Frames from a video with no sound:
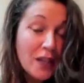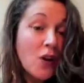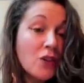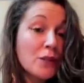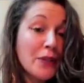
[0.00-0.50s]
auch
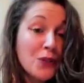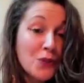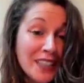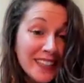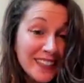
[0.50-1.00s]
das
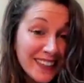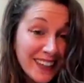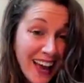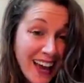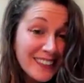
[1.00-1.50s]
Pinolin in der
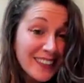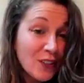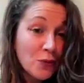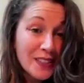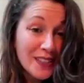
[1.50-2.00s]
Nacht, ja,
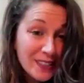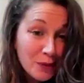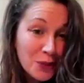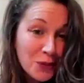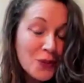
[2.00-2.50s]
über die
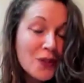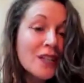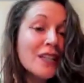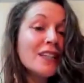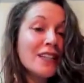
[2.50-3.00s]
Zirbeldrüse,
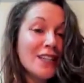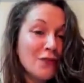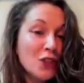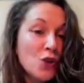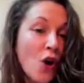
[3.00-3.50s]
dass
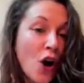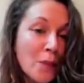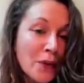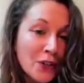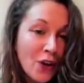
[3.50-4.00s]
wir
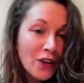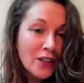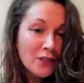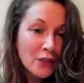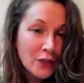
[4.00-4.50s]
träumen können,
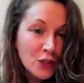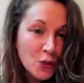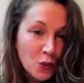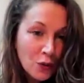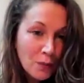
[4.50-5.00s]
dass wir
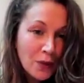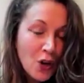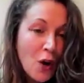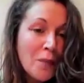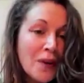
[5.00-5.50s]
Visionen
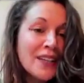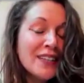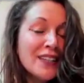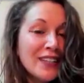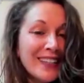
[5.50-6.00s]
bekommen.
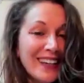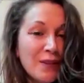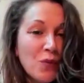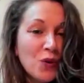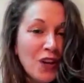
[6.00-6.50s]

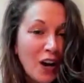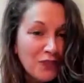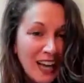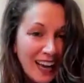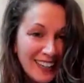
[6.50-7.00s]
Ähm, und auf
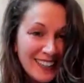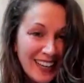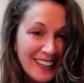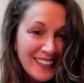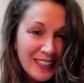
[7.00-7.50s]
der anderen
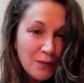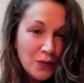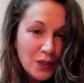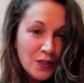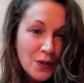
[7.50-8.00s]
Seite eben
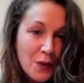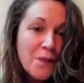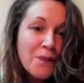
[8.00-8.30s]
diese